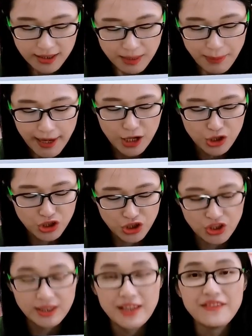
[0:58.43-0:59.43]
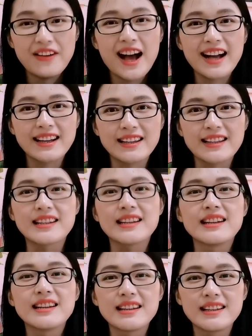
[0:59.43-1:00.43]
一般来说直接发 g
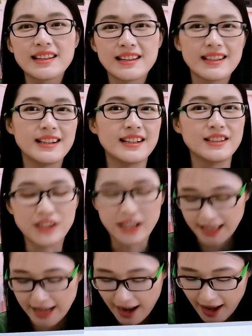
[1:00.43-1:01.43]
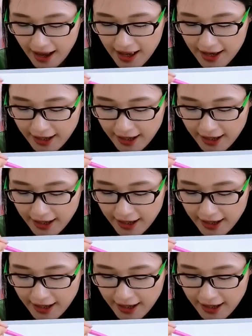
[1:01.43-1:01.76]
g 就可以了啊。